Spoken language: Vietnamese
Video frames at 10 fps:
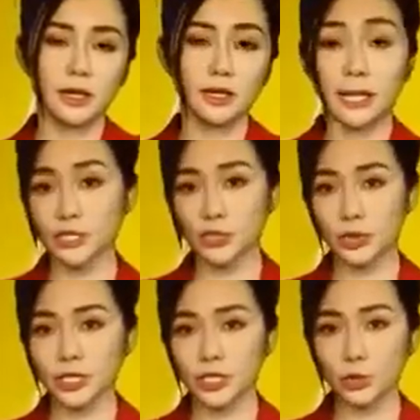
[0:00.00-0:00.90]
Đáng chú
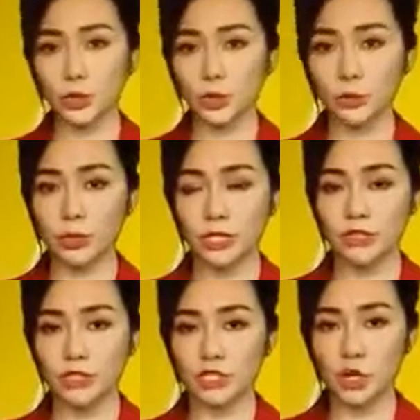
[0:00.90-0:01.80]
ý, quân đội Mỹ
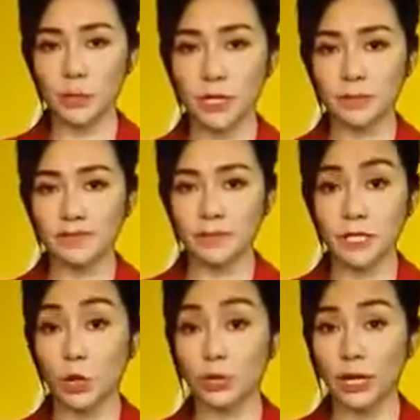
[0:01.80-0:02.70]
vừa cho biết
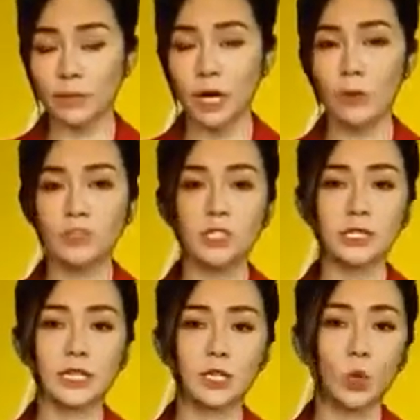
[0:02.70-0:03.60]
Lầu Năm Góc dự
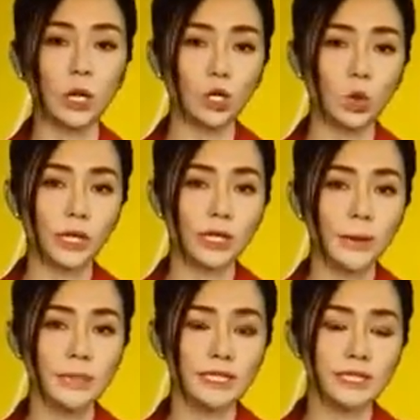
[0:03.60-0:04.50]
định huấn luyện các
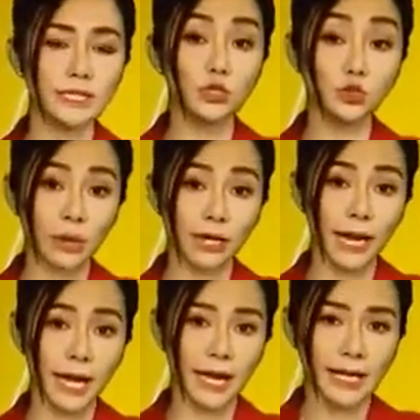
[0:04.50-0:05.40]
binh sĩ Ukraine
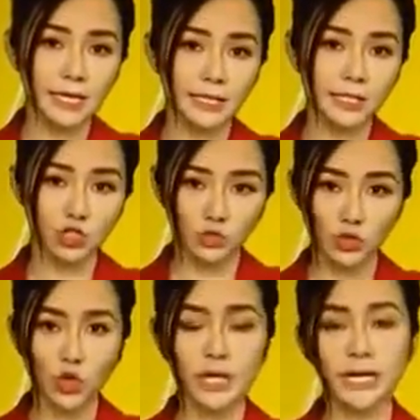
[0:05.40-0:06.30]
sử dụng vũ
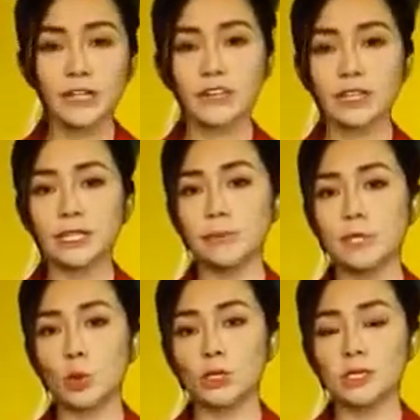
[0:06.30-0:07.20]
khí và thiết bị
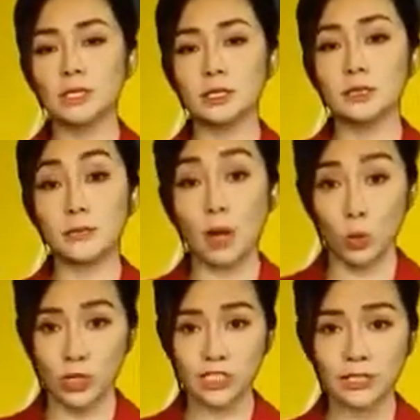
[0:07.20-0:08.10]
quân sự mà
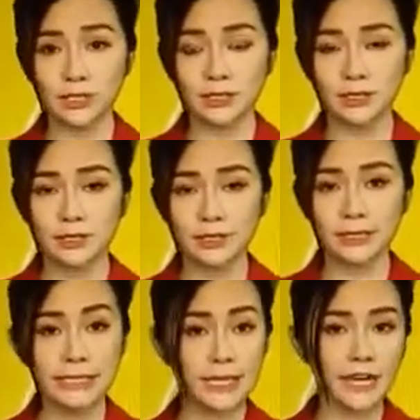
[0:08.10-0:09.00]
Washington gửi tới
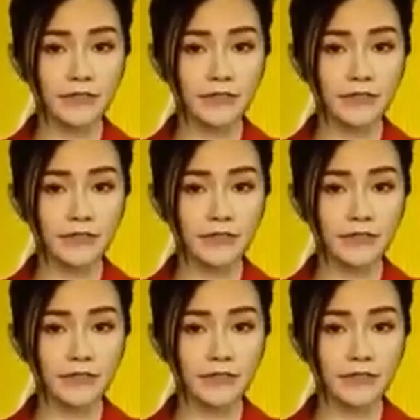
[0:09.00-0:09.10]
Kiev.